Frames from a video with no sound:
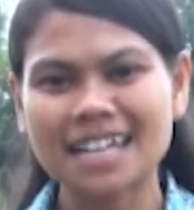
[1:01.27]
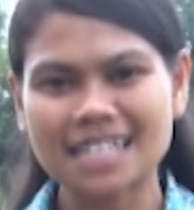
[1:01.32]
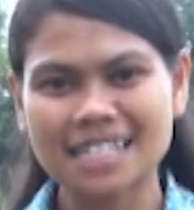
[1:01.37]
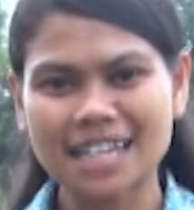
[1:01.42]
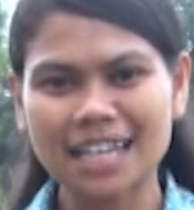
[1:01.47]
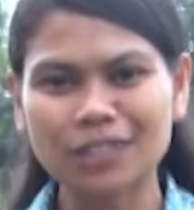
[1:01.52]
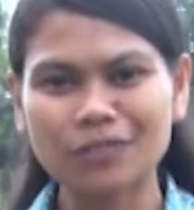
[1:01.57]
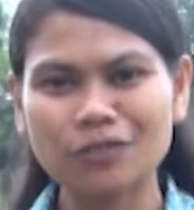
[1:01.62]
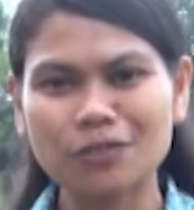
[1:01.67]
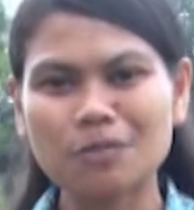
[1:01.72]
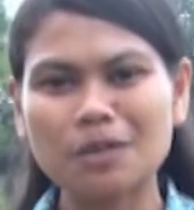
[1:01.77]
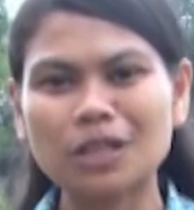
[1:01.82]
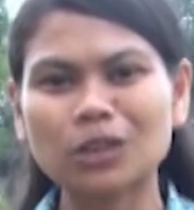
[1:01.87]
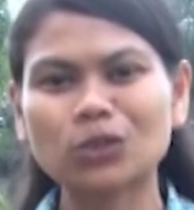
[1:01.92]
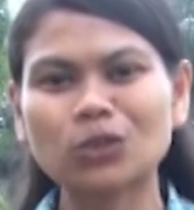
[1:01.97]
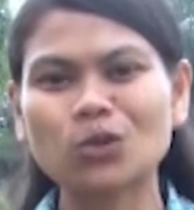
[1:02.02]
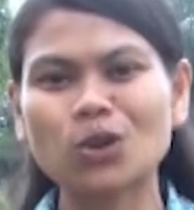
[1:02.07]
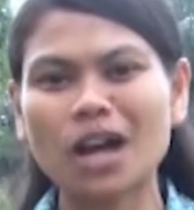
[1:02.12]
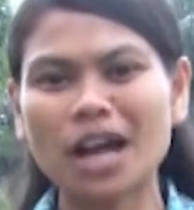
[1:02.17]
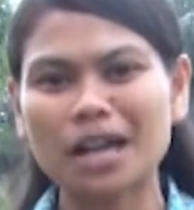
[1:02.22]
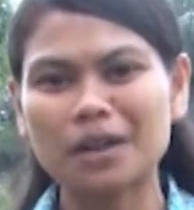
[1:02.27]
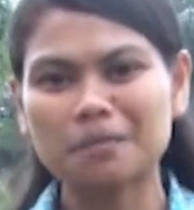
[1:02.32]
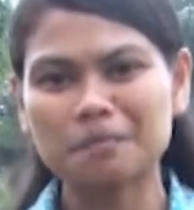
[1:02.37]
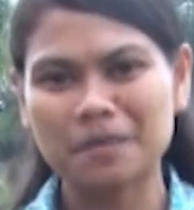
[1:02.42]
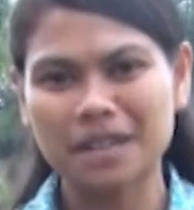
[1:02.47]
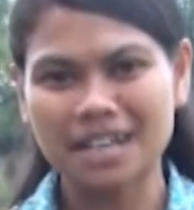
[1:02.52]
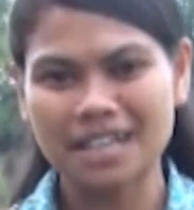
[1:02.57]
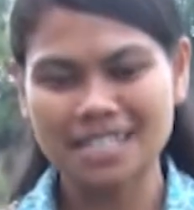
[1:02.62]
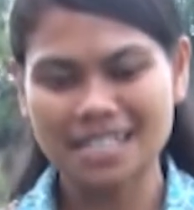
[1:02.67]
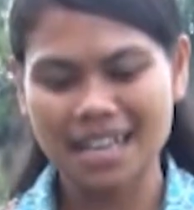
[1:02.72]
nasihat firman Tuhan
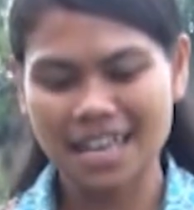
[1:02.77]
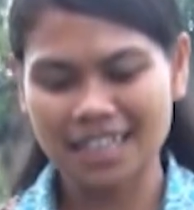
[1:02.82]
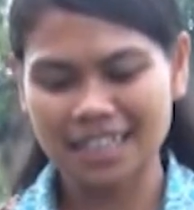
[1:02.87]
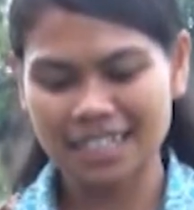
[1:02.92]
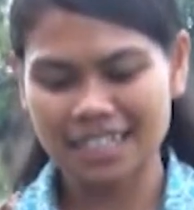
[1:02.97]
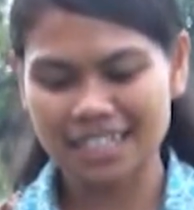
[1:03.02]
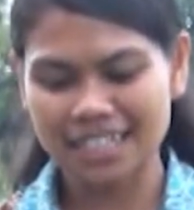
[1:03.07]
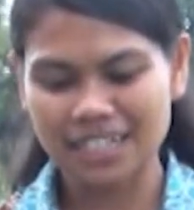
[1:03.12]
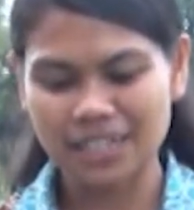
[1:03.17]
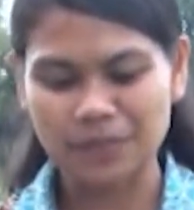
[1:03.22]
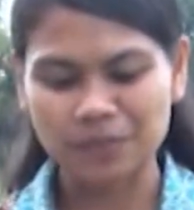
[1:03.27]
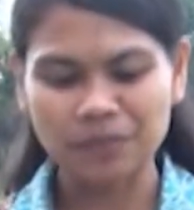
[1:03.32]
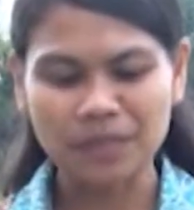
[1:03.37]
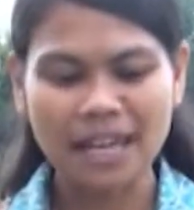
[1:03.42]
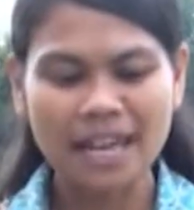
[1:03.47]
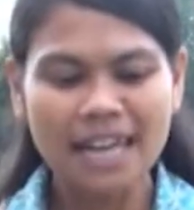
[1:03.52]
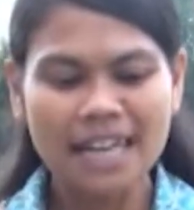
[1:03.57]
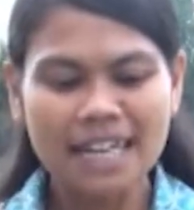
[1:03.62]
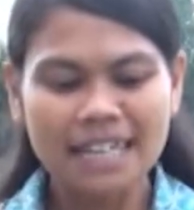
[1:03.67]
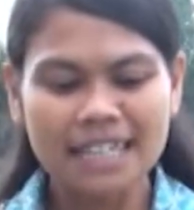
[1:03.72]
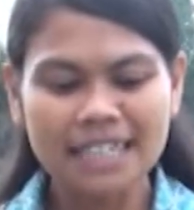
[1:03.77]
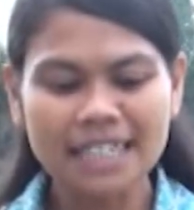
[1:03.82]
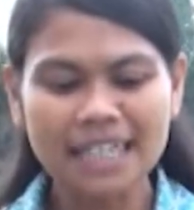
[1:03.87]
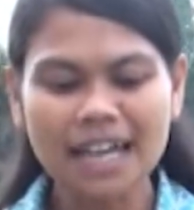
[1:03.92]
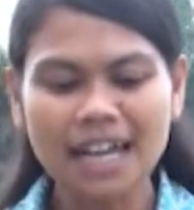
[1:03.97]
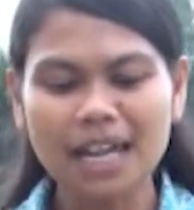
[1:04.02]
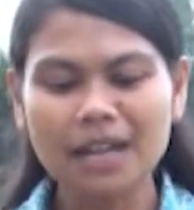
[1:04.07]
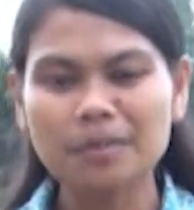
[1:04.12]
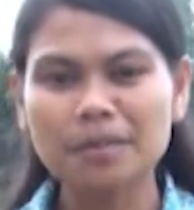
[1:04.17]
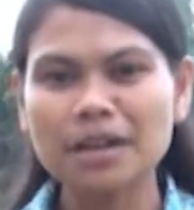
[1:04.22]
pada saat ini.
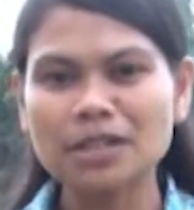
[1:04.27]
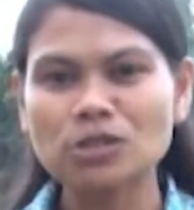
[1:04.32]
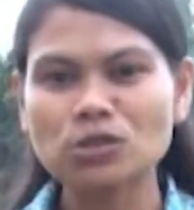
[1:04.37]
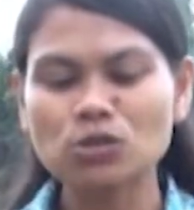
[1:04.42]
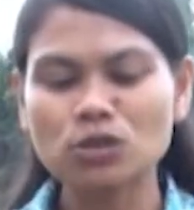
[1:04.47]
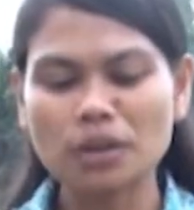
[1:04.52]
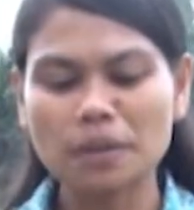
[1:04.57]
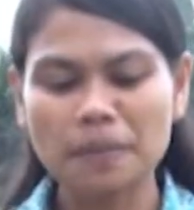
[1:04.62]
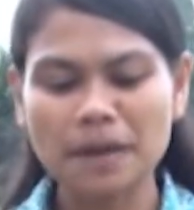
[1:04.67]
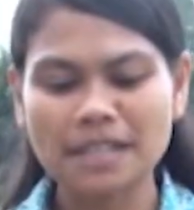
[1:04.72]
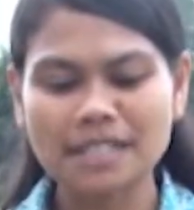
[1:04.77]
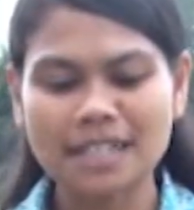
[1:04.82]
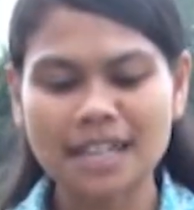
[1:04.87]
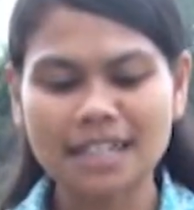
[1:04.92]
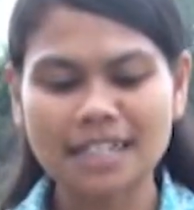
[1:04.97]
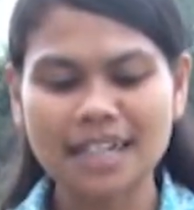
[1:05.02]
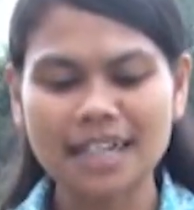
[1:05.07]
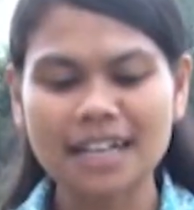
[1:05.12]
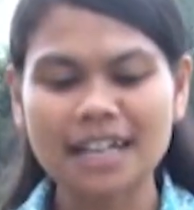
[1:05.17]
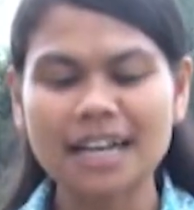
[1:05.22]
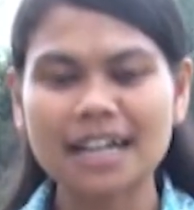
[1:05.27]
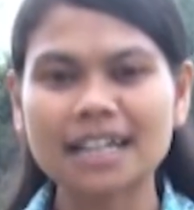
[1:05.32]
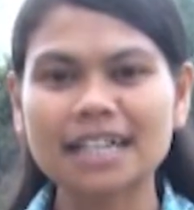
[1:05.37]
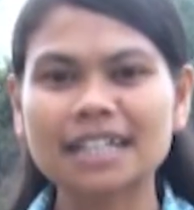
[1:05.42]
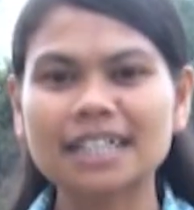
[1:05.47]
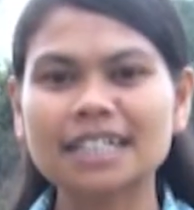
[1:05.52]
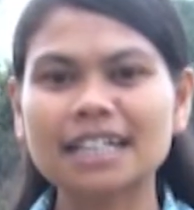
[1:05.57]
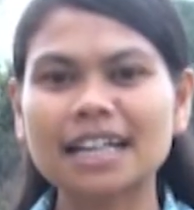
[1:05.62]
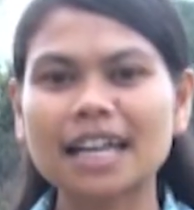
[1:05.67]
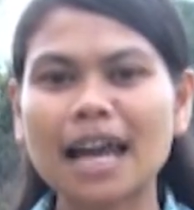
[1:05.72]
Kita akan masuk ke pasalnya yang
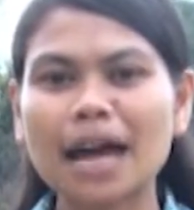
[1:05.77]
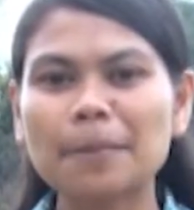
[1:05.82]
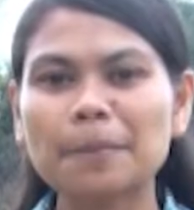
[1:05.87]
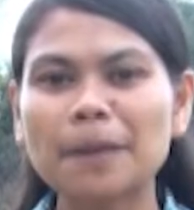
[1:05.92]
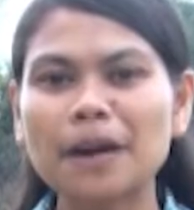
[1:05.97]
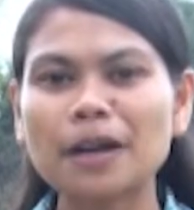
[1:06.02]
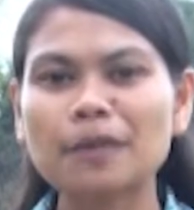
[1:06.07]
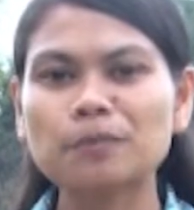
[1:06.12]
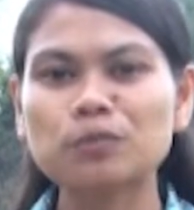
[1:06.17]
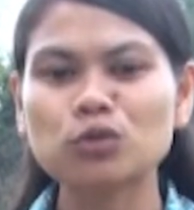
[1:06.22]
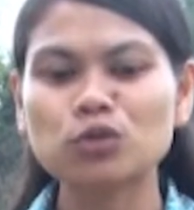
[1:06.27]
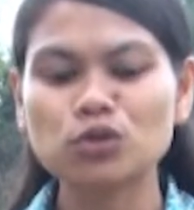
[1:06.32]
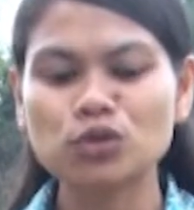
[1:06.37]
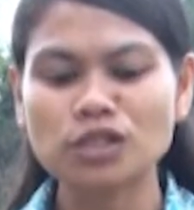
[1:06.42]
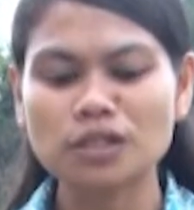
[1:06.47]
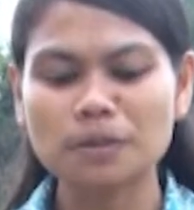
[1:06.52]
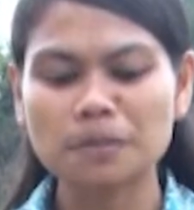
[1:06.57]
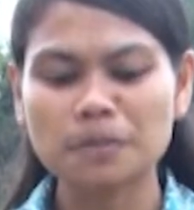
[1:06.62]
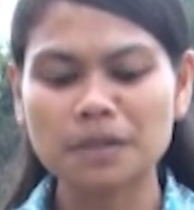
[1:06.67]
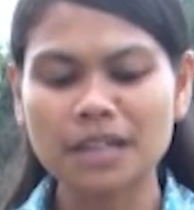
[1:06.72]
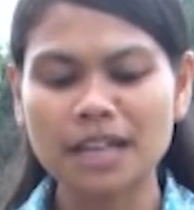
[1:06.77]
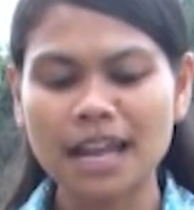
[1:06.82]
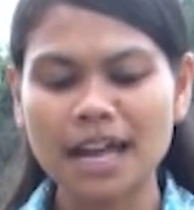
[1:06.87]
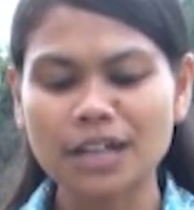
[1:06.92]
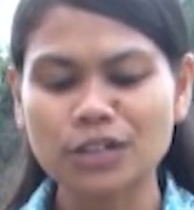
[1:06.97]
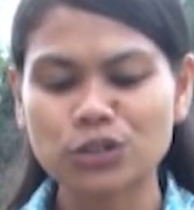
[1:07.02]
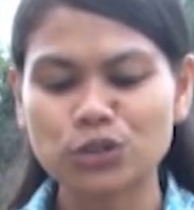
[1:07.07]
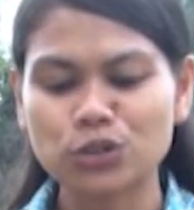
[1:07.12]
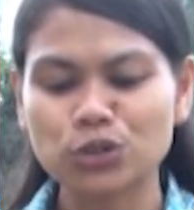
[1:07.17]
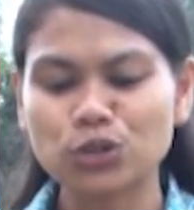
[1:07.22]
ke-89
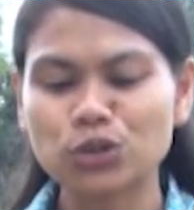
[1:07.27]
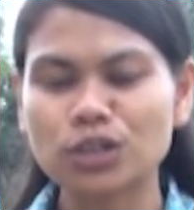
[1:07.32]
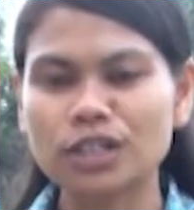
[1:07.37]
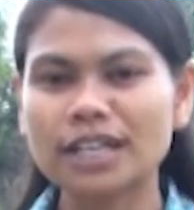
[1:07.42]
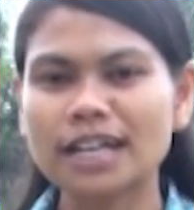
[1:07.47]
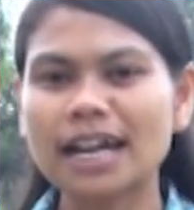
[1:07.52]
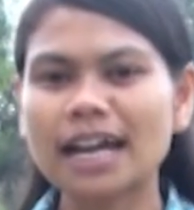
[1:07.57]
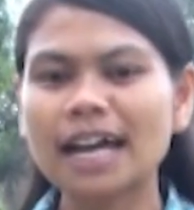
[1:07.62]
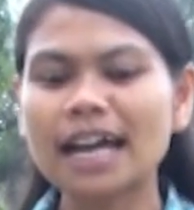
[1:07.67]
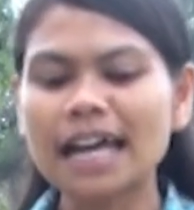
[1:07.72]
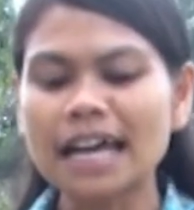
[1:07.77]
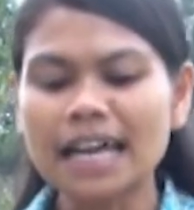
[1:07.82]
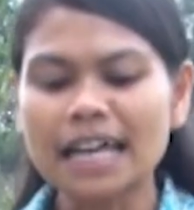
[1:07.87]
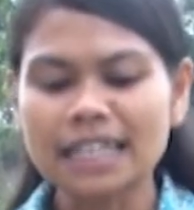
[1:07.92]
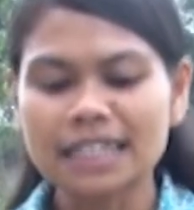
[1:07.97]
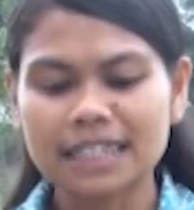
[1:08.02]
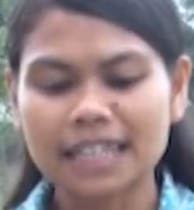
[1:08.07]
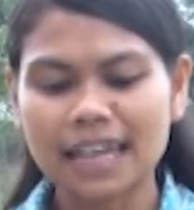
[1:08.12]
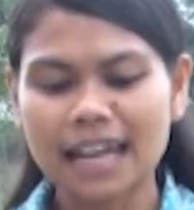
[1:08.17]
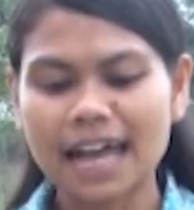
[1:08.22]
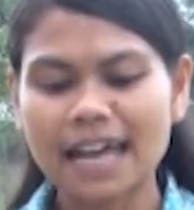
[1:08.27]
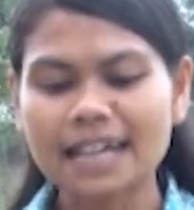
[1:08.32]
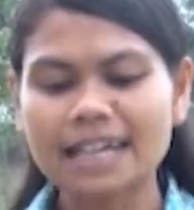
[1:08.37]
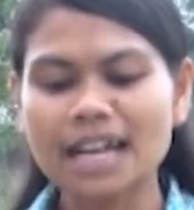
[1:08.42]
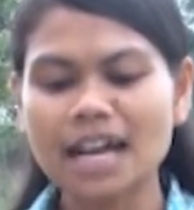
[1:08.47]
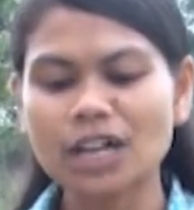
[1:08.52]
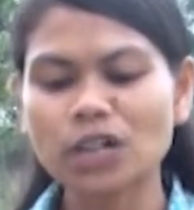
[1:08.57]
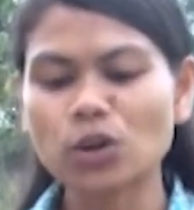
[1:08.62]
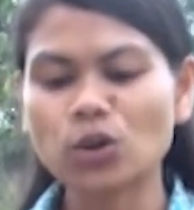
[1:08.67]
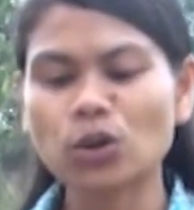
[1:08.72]
judulnya
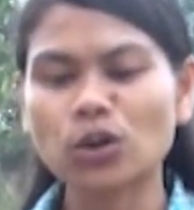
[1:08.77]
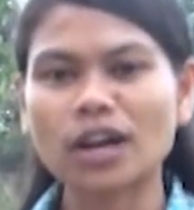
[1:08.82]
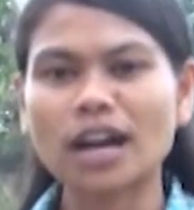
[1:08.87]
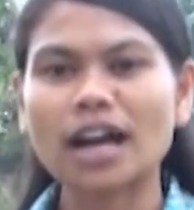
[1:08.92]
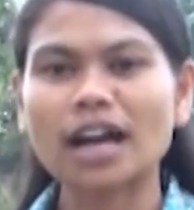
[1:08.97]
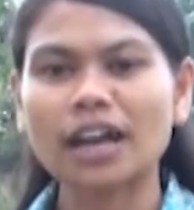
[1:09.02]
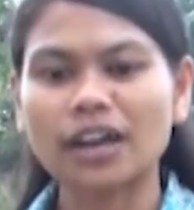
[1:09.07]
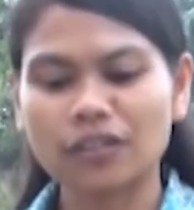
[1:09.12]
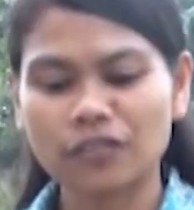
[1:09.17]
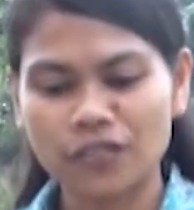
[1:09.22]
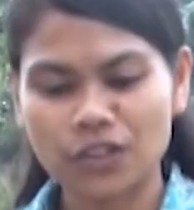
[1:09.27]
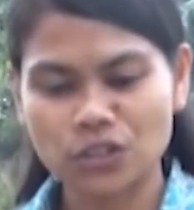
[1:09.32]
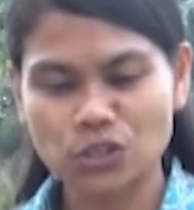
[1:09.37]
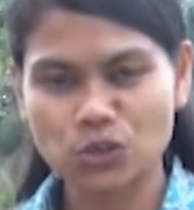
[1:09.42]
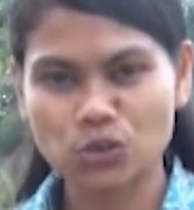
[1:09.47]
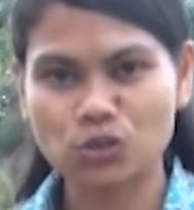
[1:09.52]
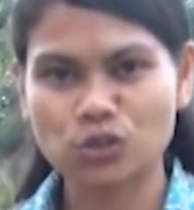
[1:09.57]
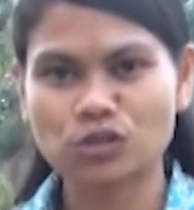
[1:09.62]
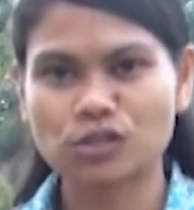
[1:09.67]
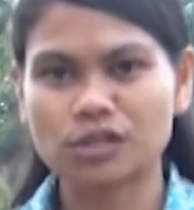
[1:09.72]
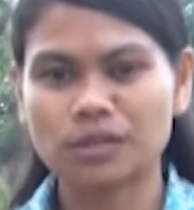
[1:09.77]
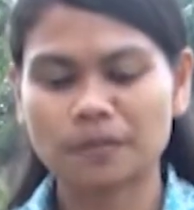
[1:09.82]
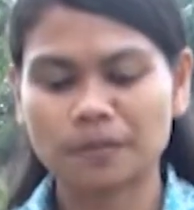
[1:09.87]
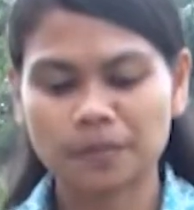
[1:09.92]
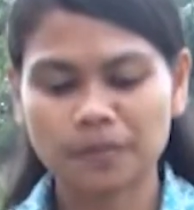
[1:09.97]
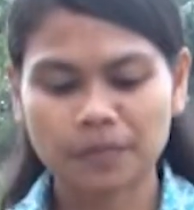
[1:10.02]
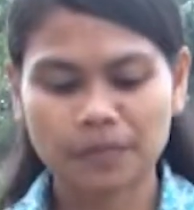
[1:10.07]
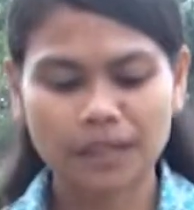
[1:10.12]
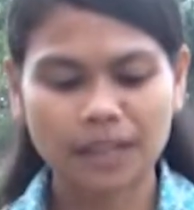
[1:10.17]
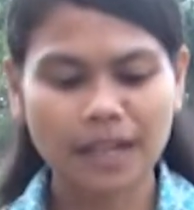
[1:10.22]
Teladan Orang Efesus
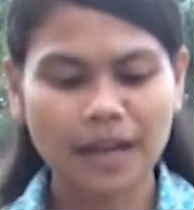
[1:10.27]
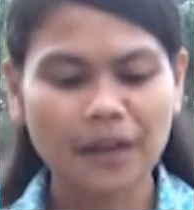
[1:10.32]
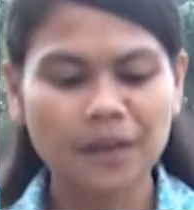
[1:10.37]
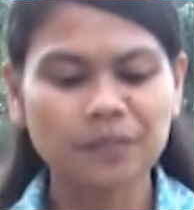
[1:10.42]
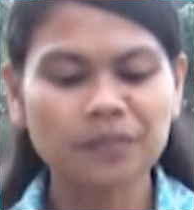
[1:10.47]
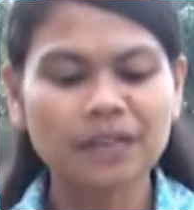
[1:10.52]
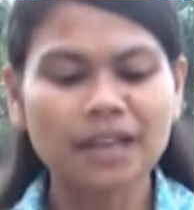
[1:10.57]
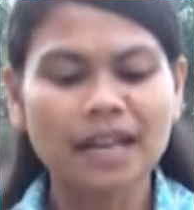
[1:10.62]
ya.